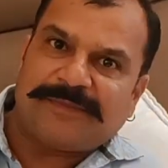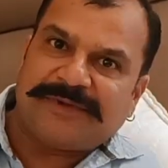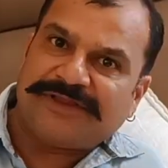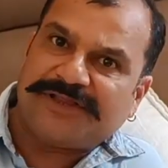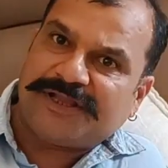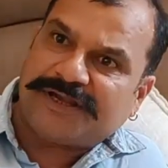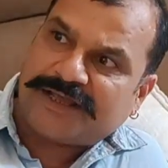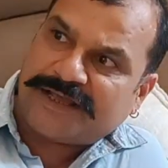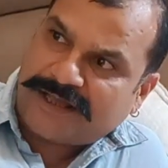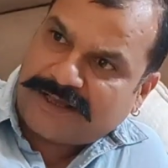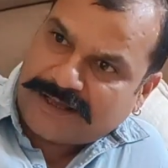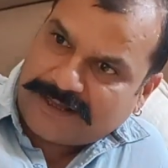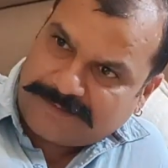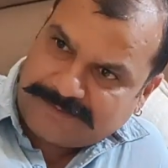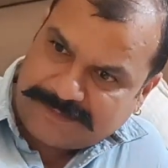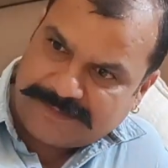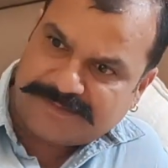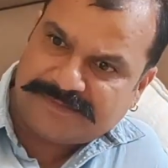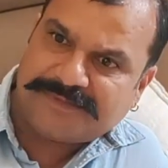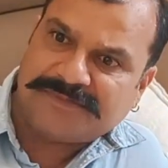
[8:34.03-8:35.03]
मंदिर के
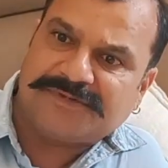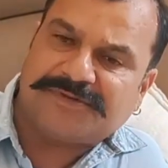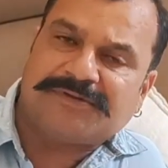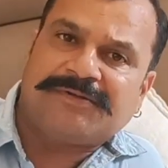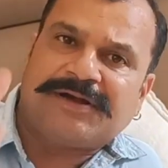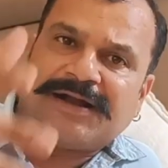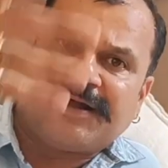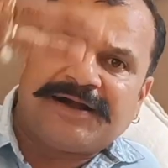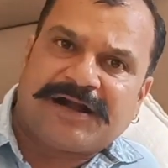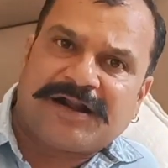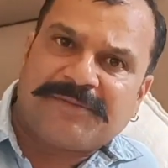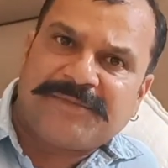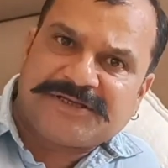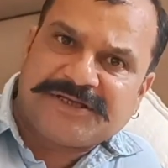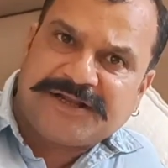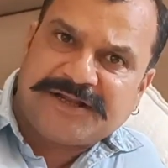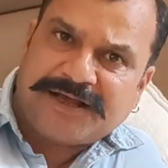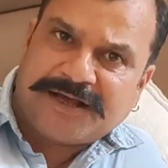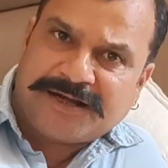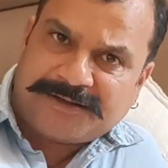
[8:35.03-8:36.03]
लेंटर में
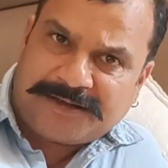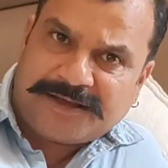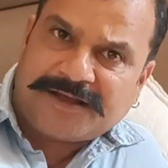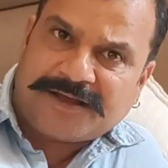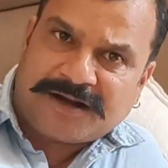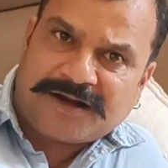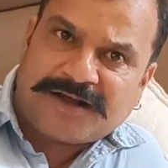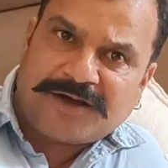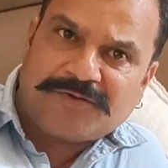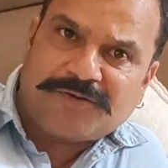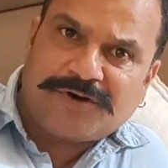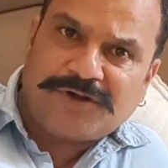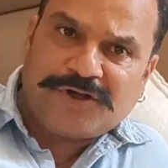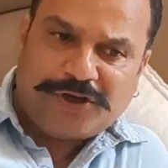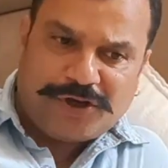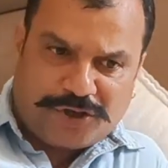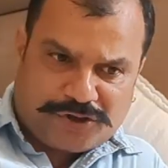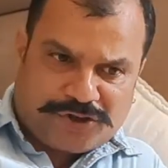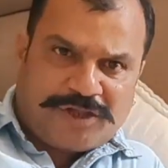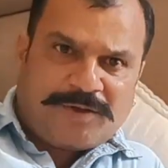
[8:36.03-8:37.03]
से निकाल के हाँ, हाँ
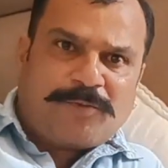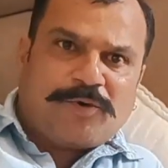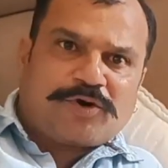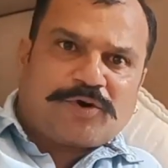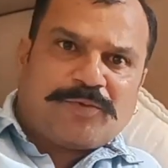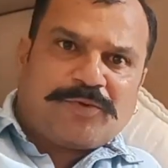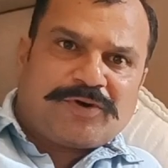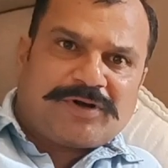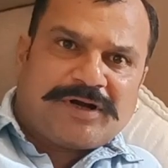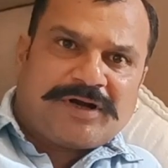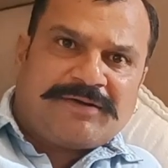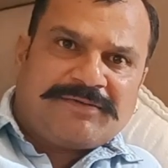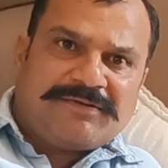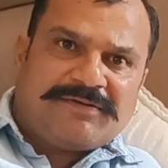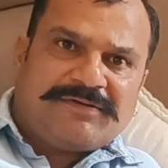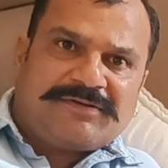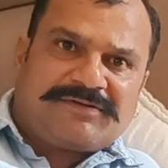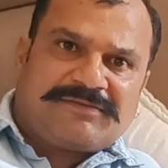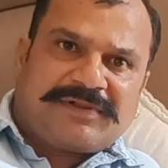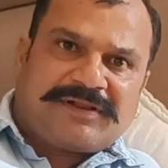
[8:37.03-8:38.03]
हाँ हाँ मोटे
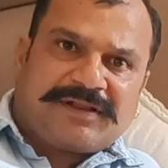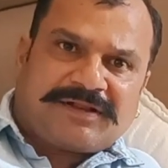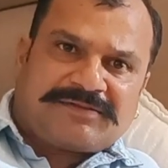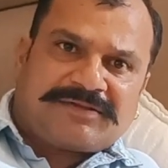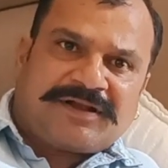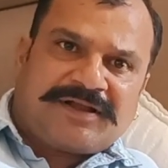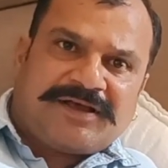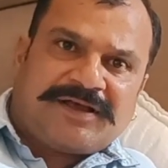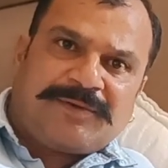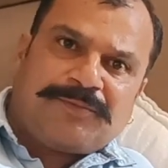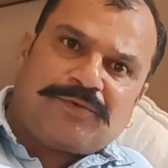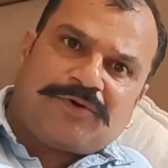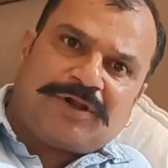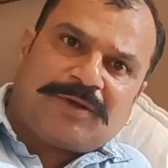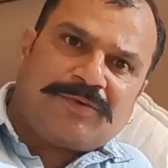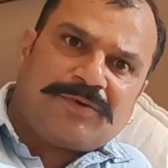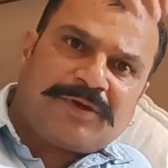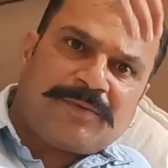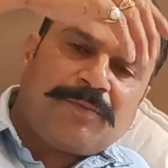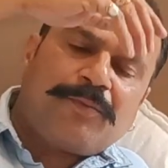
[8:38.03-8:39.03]
मोटे हाँ हाँ
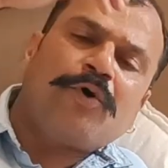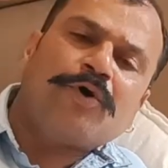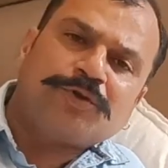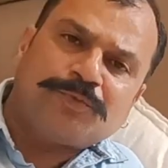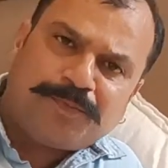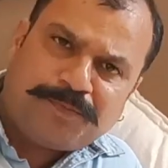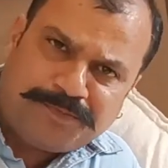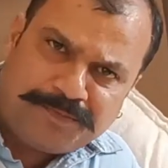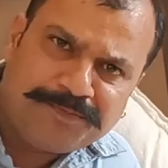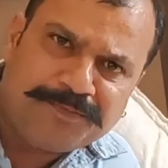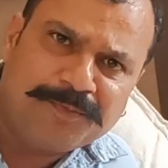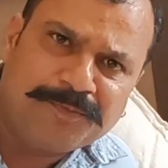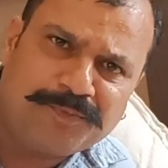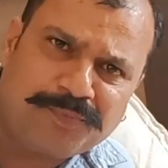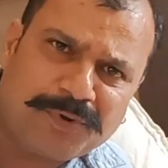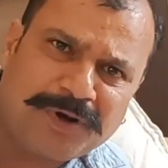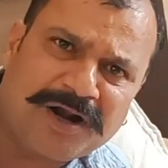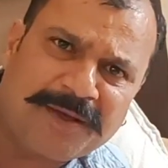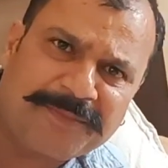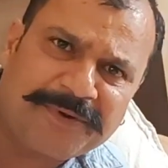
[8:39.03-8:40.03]
बहुत
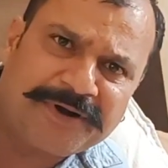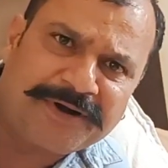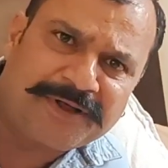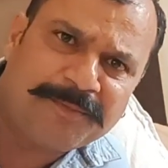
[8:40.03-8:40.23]
पुराना पेड़